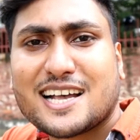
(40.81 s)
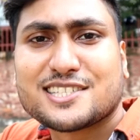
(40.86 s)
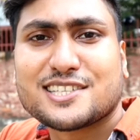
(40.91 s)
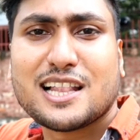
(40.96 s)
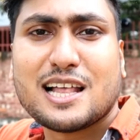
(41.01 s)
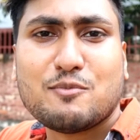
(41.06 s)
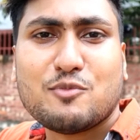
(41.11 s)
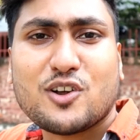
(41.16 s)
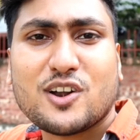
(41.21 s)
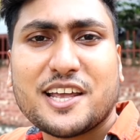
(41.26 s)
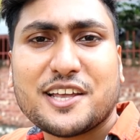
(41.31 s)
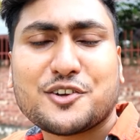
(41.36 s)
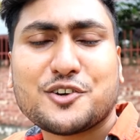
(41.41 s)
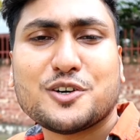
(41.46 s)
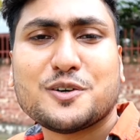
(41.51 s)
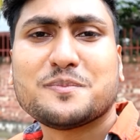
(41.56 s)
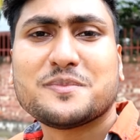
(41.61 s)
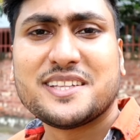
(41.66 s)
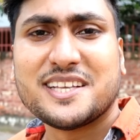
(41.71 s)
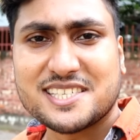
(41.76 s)
Assalamu
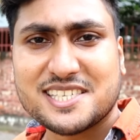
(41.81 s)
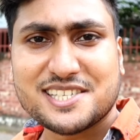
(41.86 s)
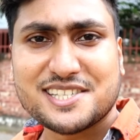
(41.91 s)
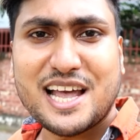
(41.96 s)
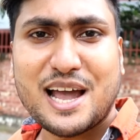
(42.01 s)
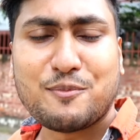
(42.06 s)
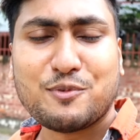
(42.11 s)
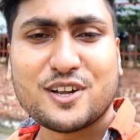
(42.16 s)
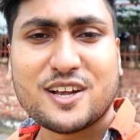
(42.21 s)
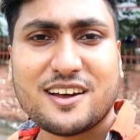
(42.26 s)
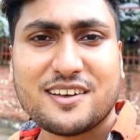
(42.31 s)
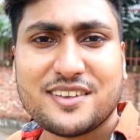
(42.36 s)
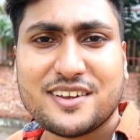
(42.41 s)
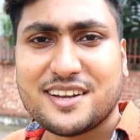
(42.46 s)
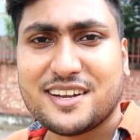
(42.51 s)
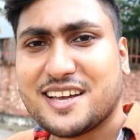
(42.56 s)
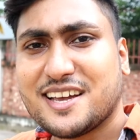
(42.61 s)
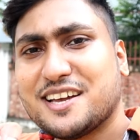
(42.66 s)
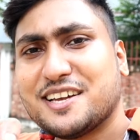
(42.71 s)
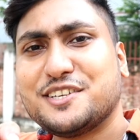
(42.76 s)
alaikum. This is Namul
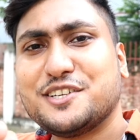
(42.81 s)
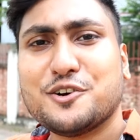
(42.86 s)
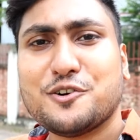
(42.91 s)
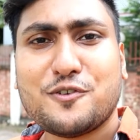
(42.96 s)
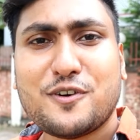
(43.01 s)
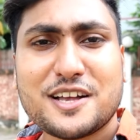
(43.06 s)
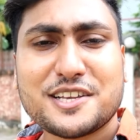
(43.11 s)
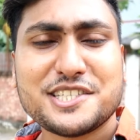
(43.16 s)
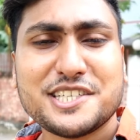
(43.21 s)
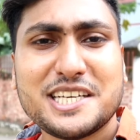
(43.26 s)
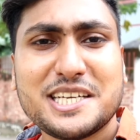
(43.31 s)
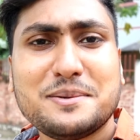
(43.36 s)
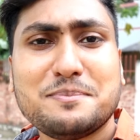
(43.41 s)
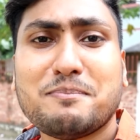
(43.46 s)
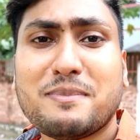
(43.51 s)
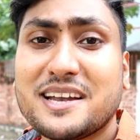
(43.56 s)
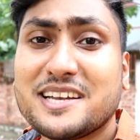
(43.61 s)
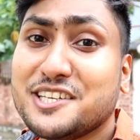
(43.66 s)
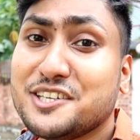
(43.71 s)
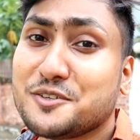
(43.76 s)
Kader. You watching
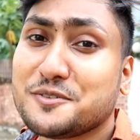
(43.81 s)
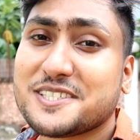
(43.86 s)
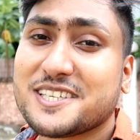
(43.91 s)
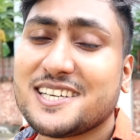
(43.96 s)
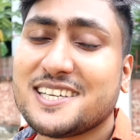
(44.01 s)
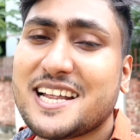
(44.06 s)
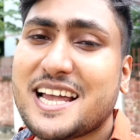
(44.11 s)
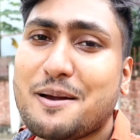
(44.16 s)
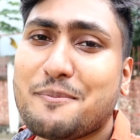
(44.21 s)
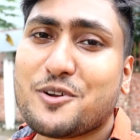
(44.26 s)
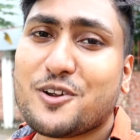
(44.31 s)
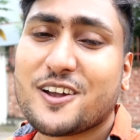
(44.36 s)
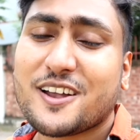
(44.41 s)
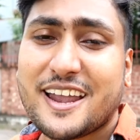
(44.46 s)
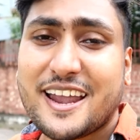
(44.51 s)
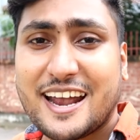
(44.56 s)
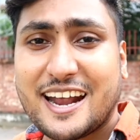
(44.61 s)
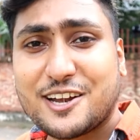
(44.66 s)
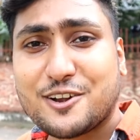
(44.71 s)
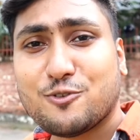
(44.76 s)
my YouTube channel Namrock
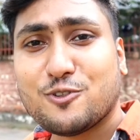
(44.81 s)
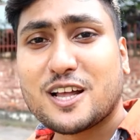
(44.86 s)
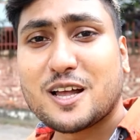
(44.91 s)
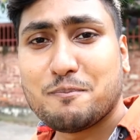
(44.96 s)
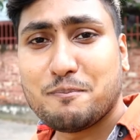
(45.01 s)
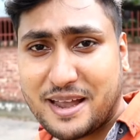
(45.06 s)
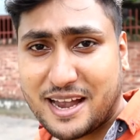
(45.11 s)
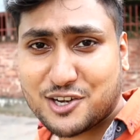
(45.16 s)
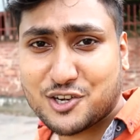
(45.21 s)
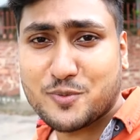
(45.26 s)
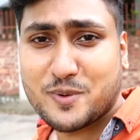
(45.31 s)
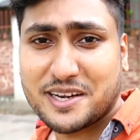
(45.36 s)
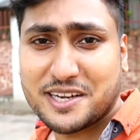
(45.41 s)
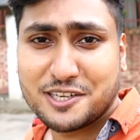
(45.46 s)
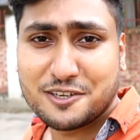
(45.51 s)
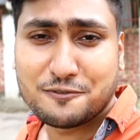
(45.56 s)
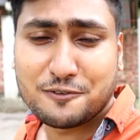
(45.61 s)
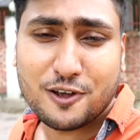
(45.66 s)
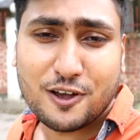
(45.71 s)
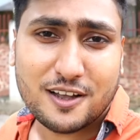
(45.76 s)
and welcome back to my
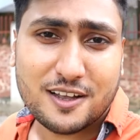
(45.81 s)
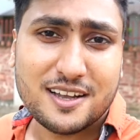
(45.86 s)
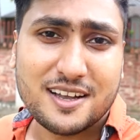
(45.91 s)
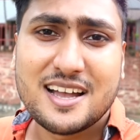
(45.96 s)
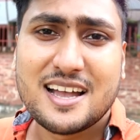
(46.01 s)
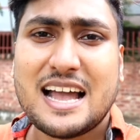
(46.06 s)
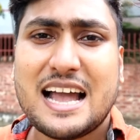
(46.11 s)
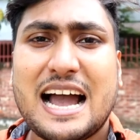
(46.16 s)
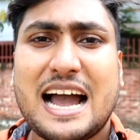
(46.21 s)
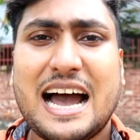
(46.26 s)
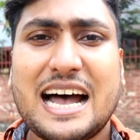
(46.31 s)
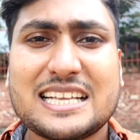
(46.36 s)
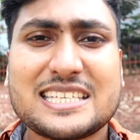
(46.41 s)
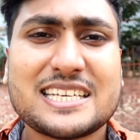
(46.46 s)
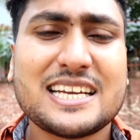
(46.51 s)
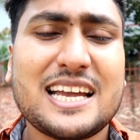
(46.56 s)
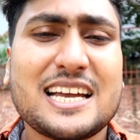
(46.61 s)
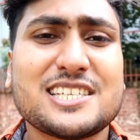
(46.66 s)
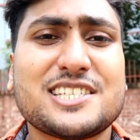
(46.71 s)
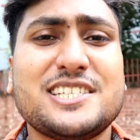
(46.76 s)
new vlog.
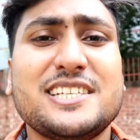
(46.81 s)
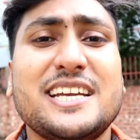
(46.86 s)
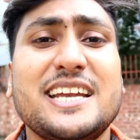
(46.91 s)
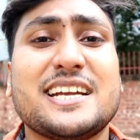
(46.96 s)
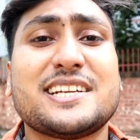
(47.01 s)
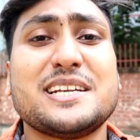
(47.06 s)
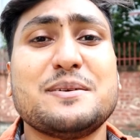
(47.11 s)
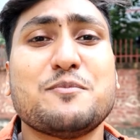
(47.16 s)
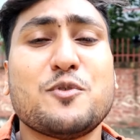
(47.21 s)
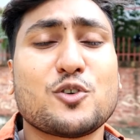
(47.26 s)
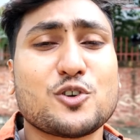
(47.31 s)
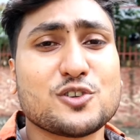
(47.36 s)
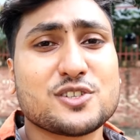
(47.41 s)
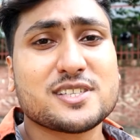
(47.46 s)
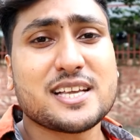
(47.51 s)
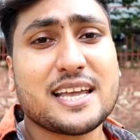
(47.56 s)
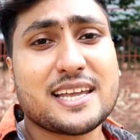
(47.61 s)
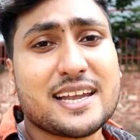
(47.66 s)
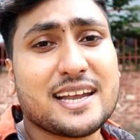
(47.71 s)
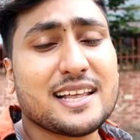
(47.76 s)
আজকে আসছি একটি
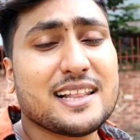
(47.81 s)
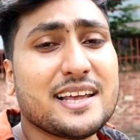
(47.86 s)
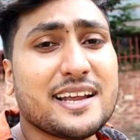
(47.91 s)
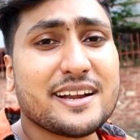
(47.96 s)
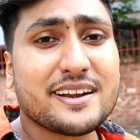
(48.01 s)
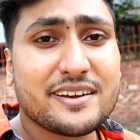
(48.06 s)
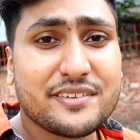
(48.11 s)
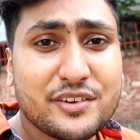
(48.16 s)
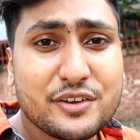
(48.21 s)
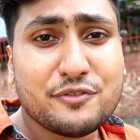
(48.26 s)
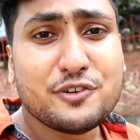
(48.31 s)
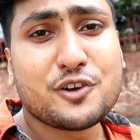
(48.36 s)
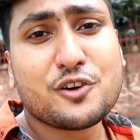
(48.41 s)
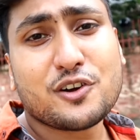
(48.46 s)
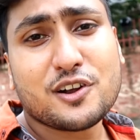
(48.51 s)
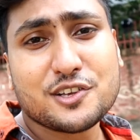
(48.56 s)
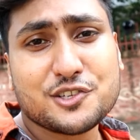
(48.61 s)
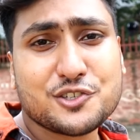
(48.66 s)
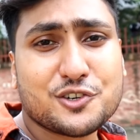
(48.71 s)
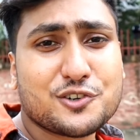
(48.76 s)
মোটরসাইকেলের রিভিউ
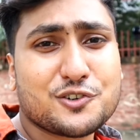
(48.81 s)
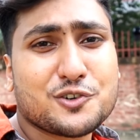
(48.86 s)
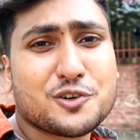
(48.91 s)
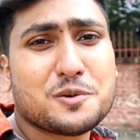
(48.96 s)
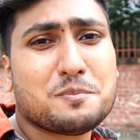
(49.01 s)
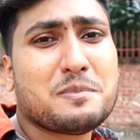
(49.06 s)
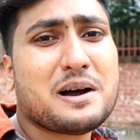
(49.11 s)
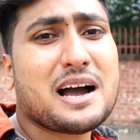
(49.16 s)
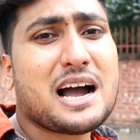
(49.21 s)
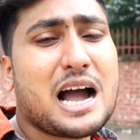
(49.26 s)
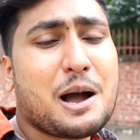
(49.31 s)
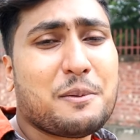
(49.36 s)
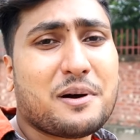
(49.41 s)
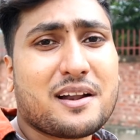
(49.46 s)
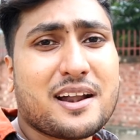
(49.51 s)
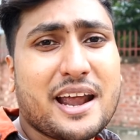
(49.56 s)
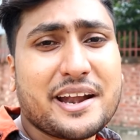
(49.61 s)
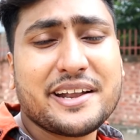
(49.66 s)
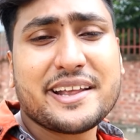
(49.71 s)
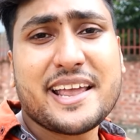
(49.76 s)
করার জন্য বা
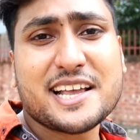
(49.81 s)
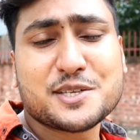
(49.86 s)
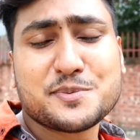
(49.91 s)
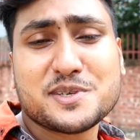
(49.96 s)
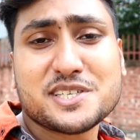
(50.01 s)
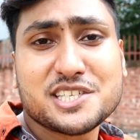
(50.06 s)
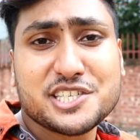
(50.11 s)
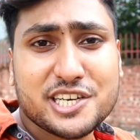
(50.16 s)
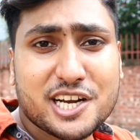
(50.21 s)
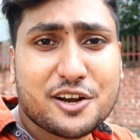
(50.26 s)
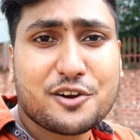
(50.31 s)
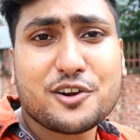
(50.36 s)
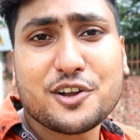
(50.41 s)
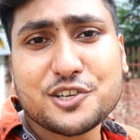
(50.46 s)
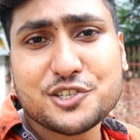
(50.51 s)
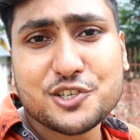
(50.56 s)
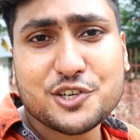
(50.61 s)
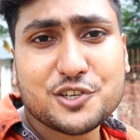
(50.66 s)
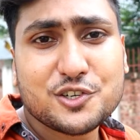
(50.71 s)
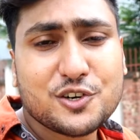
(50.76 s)
আমার রাইডিং এক্সপিরিয়েন্স শেয়ার
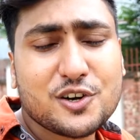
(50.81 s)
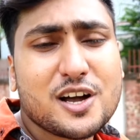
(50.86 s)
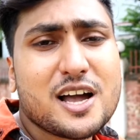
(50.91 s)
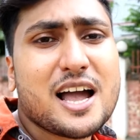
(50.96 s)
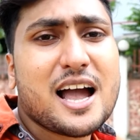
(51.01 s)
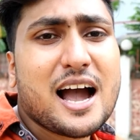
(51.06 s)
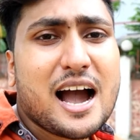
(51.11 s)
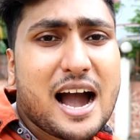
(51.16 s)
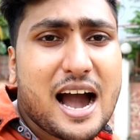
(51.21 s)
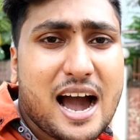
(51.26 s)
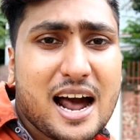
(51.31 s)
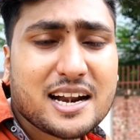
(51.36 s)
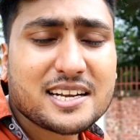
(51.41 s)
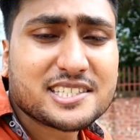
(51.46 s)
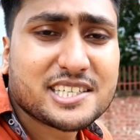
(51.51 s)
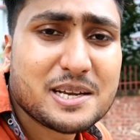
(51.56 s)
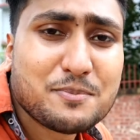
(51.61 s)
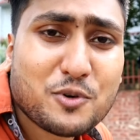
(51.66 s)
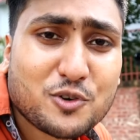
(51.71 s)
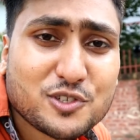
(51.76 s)
করার জন্য আর
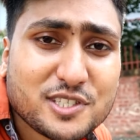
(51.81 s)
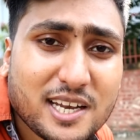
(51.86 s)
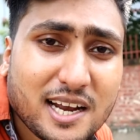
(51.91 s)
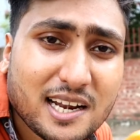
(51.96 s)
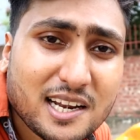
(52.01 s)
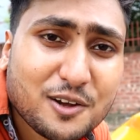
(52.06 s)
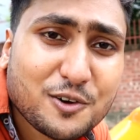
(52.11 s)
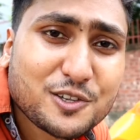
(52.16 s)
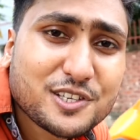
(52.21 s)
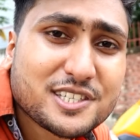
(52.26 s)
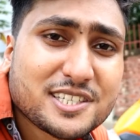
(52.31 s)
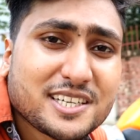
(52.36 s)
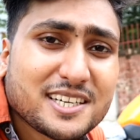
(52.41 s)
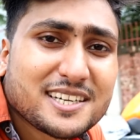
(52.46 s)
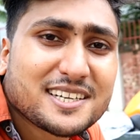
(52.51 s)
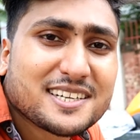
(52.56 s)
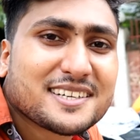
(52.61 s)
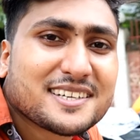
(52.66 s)
সেই মোটরসাইকেলটা হচ্ছে